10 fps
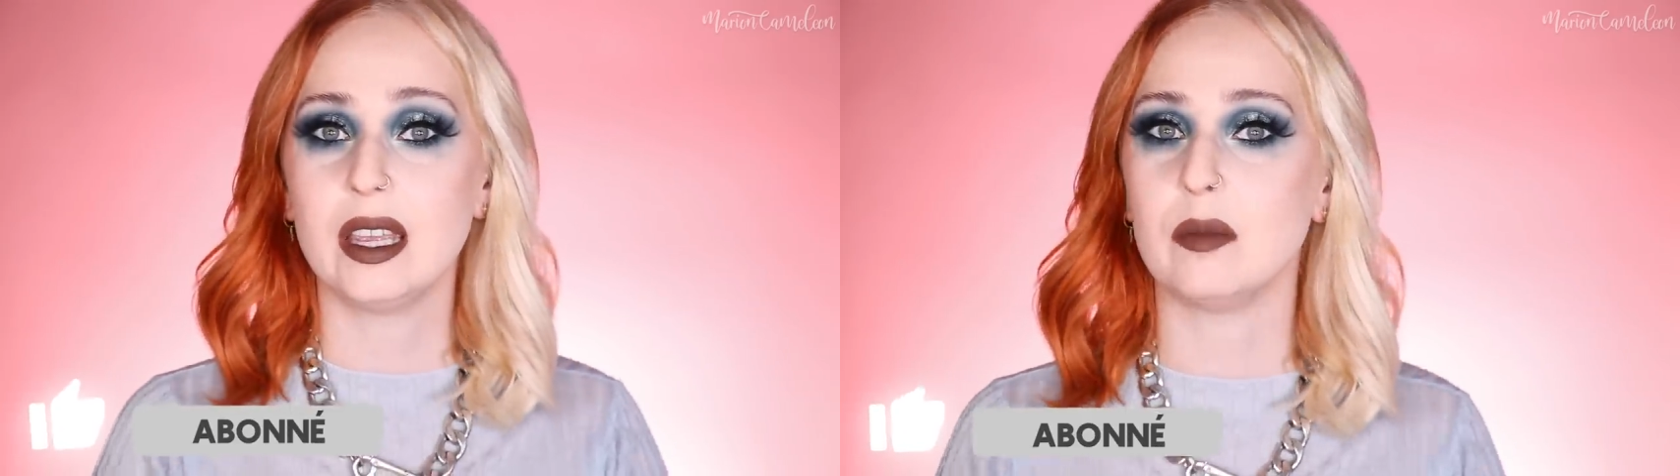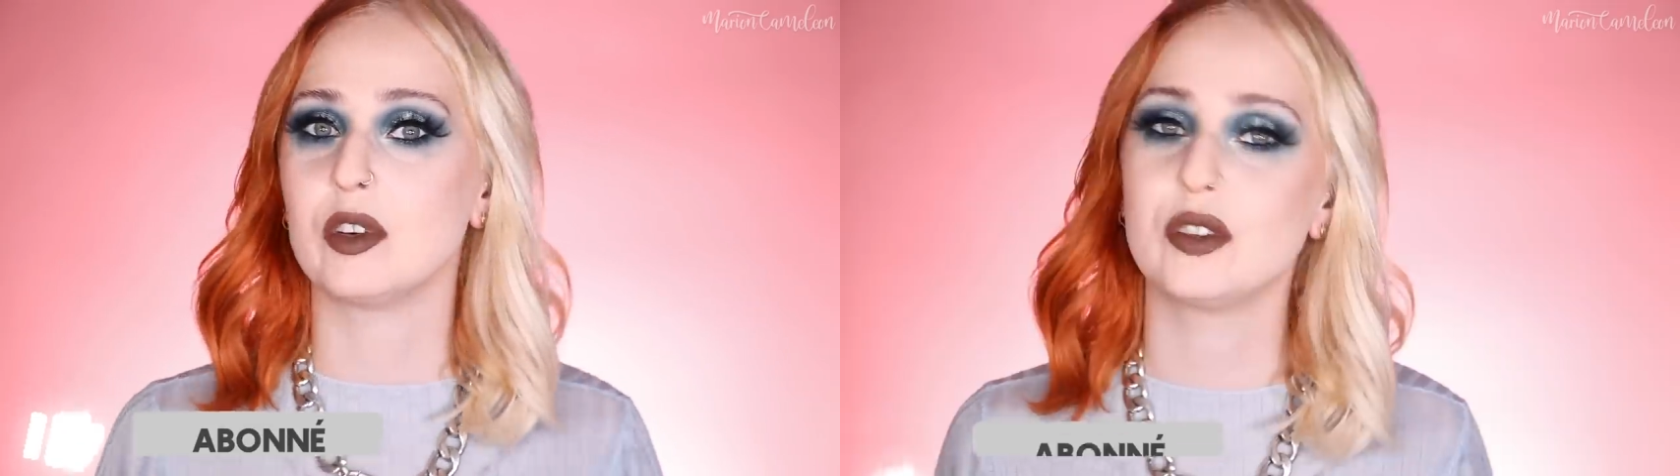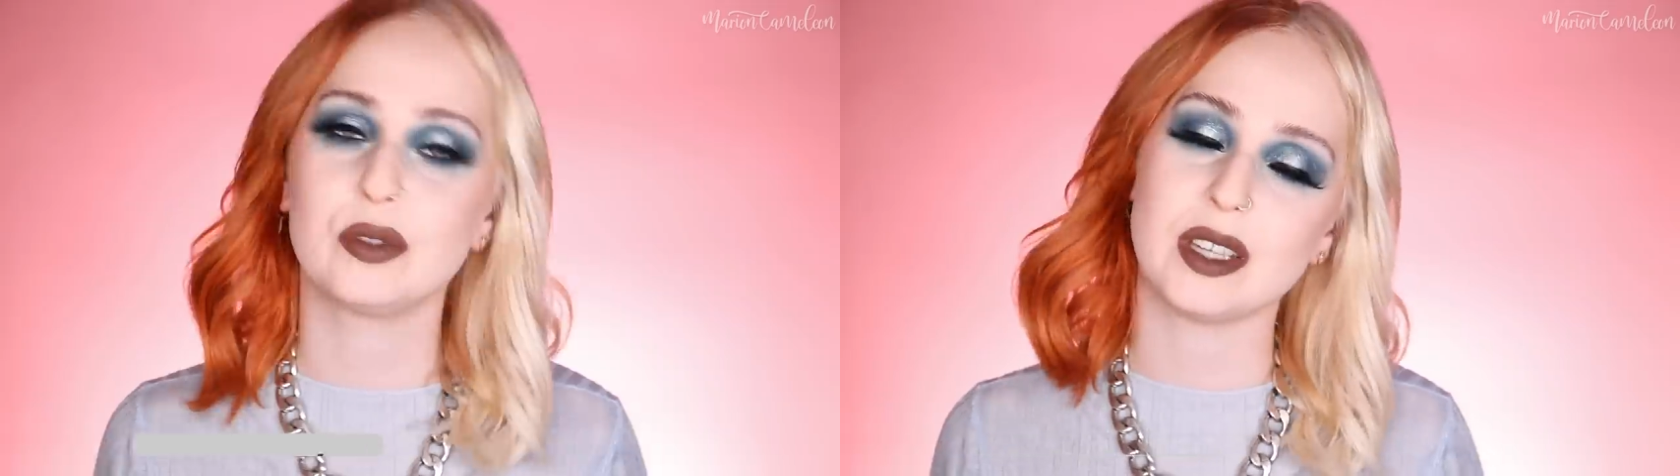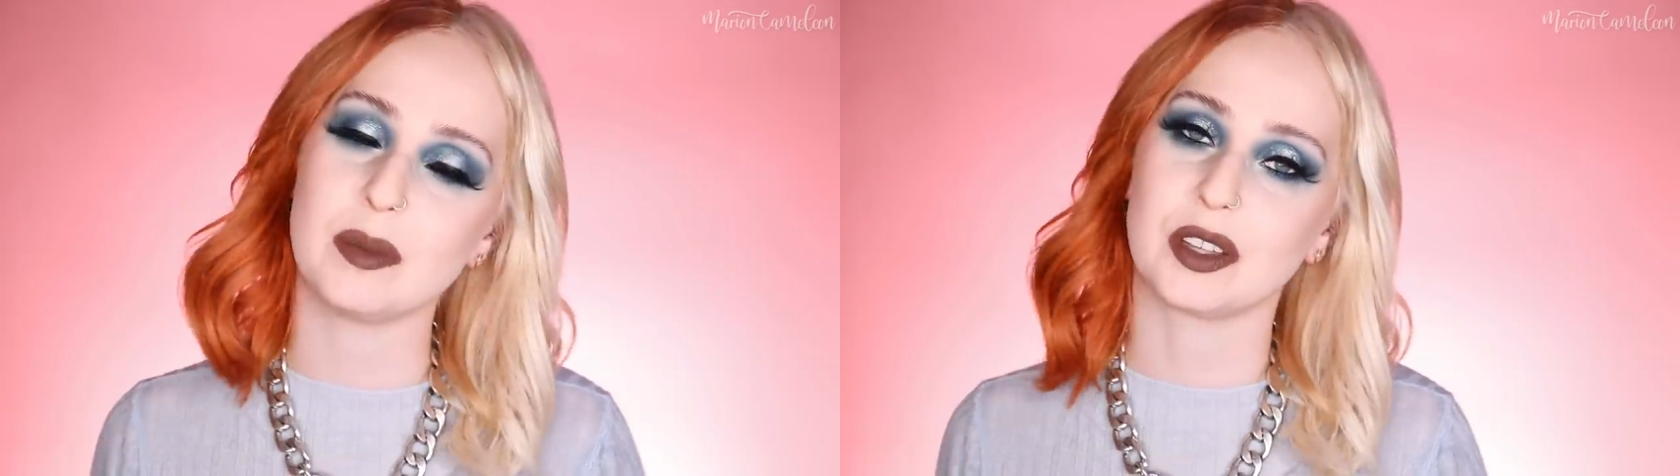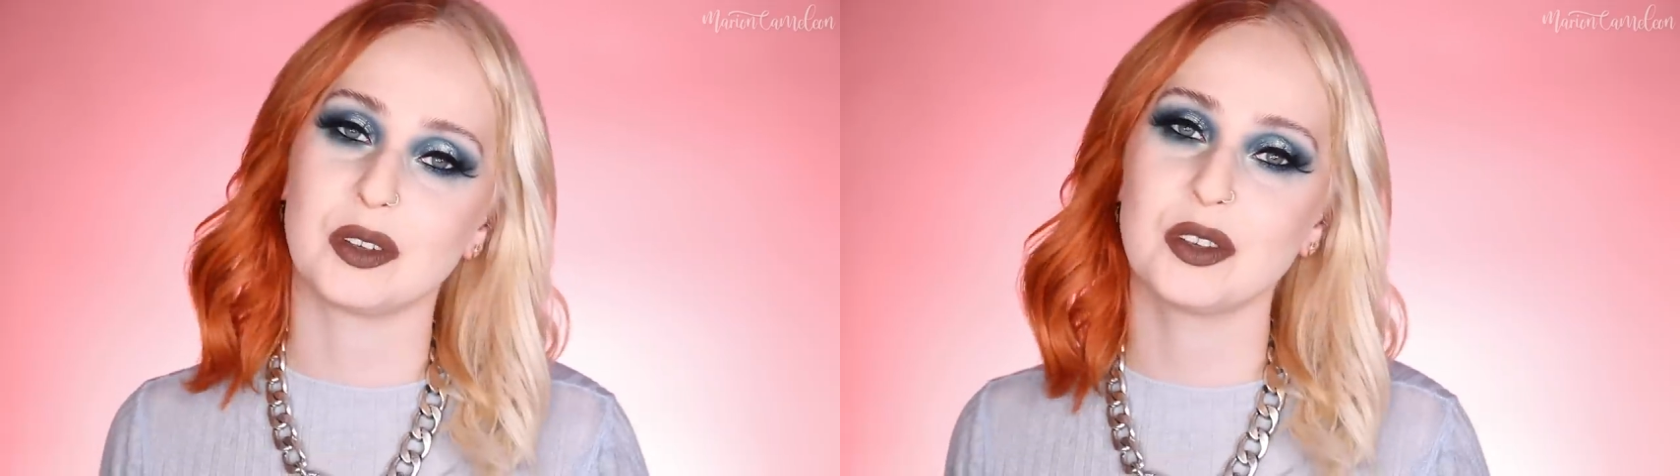Et moi je vous dis à
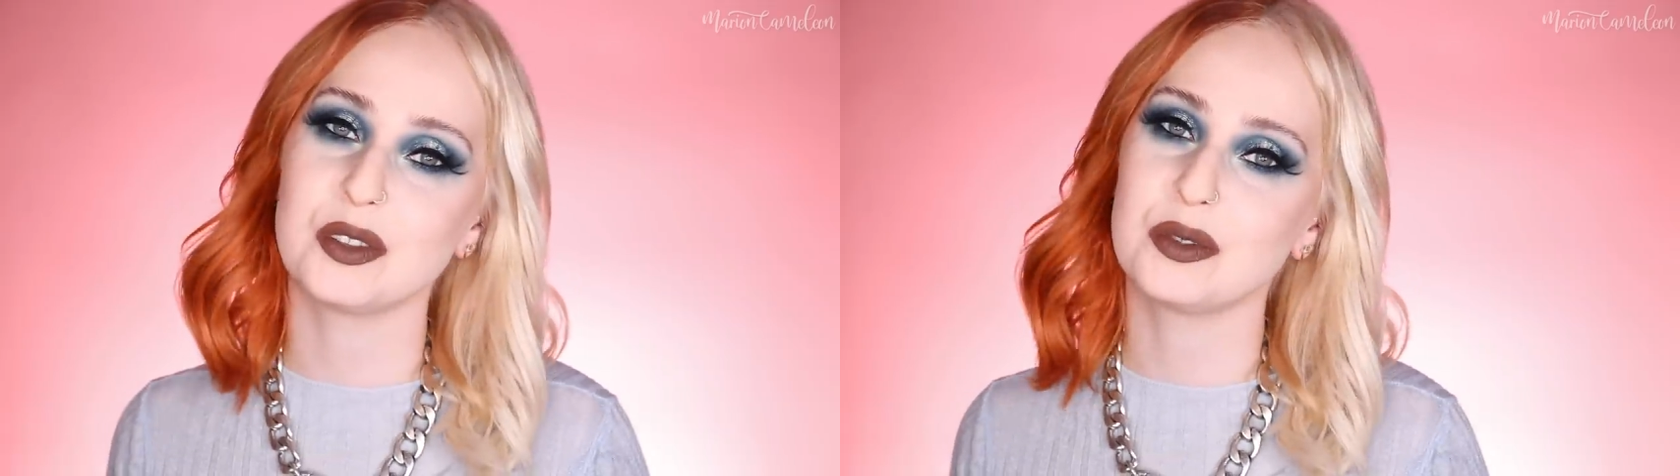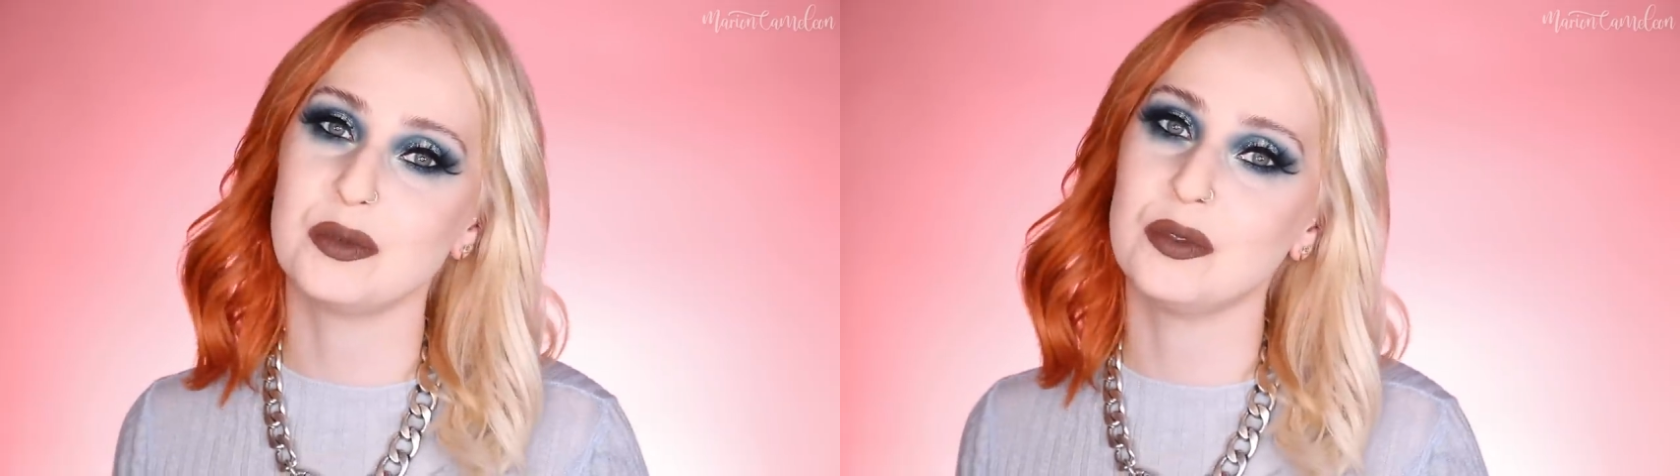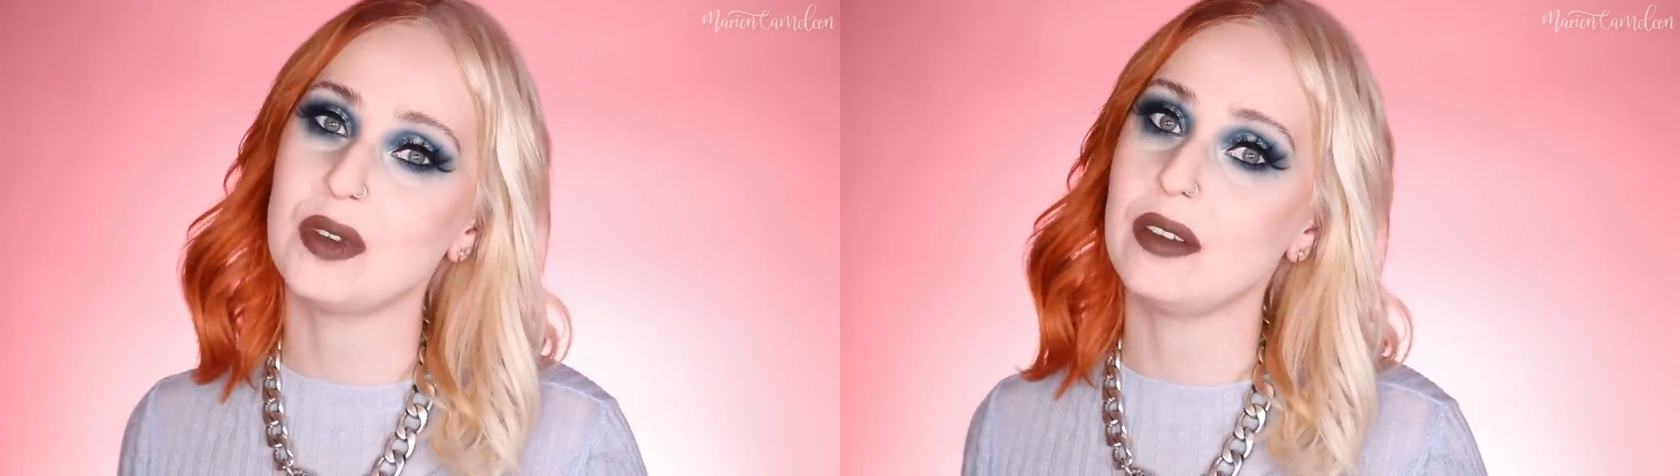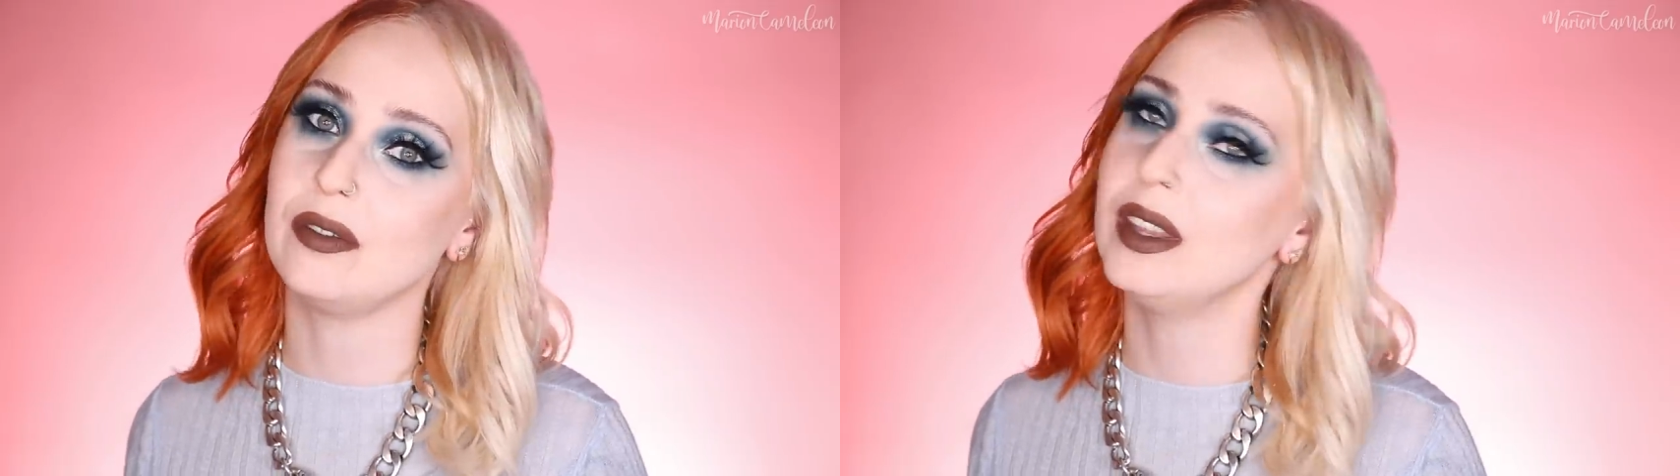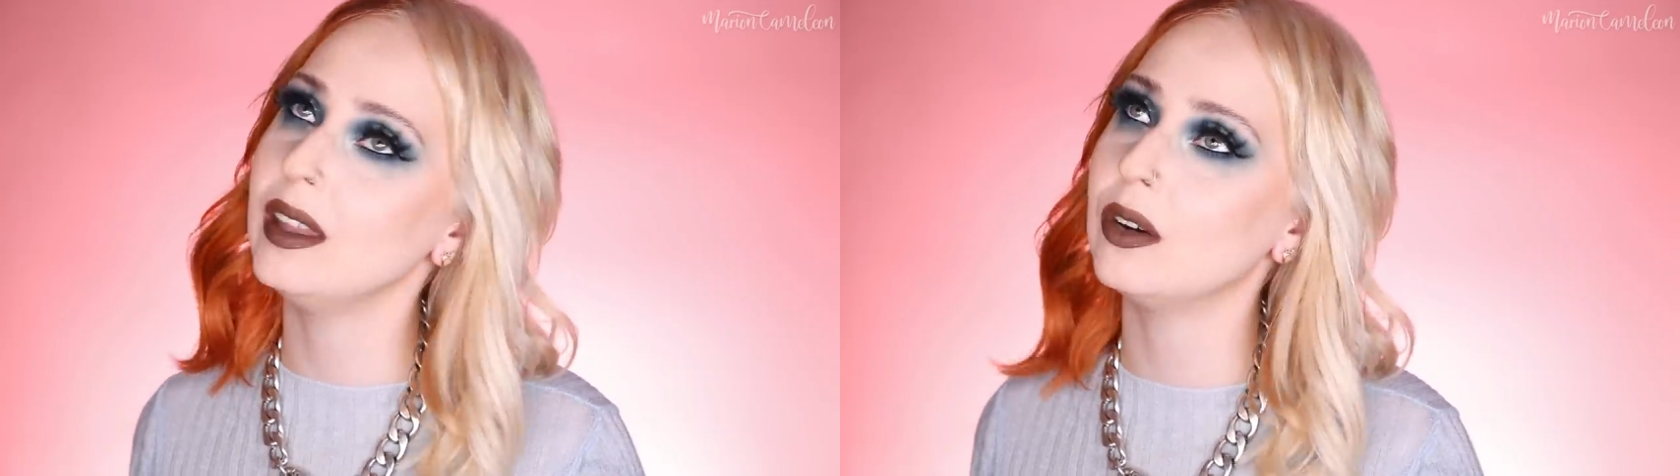bientôt dans une nouvelle
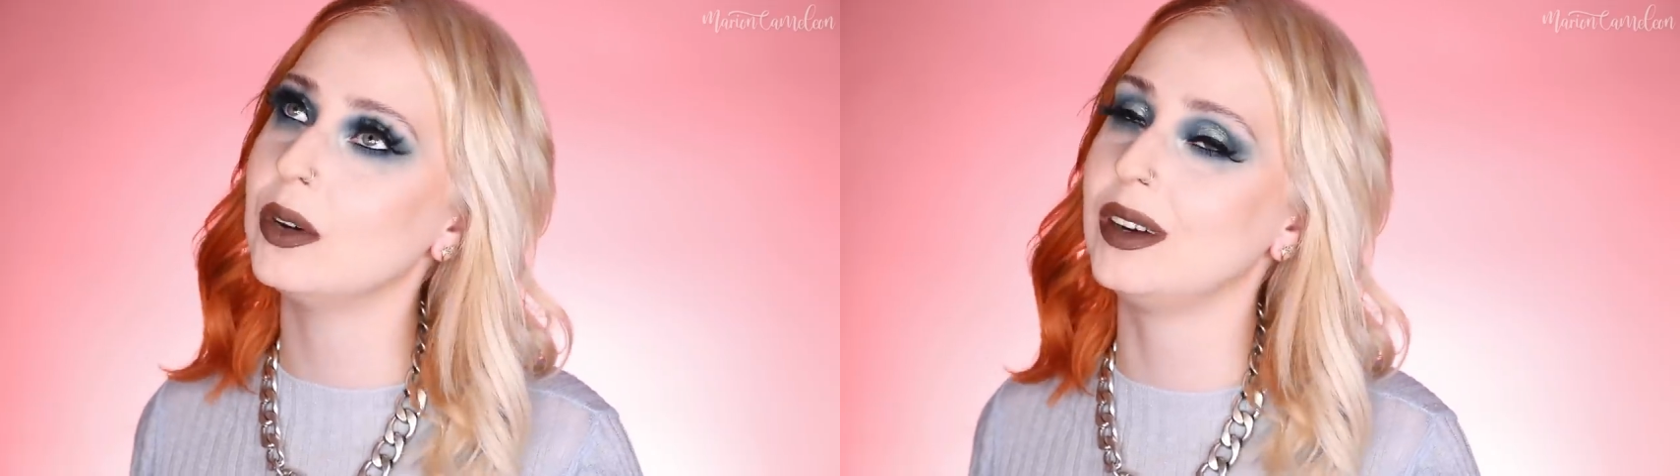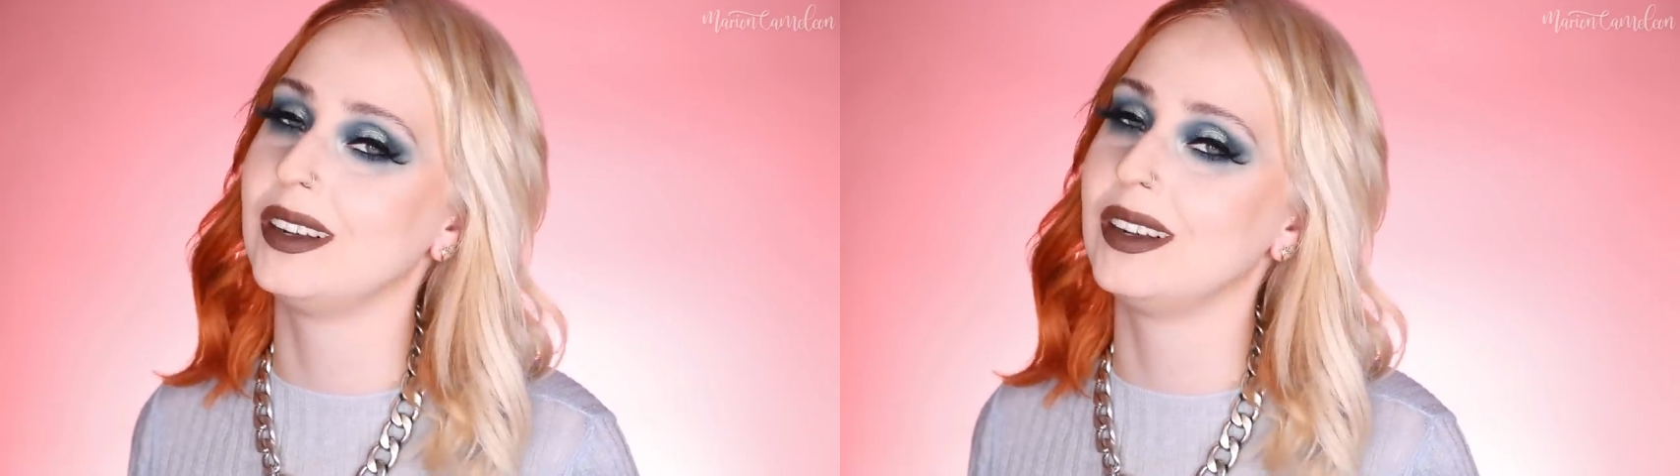vidéo.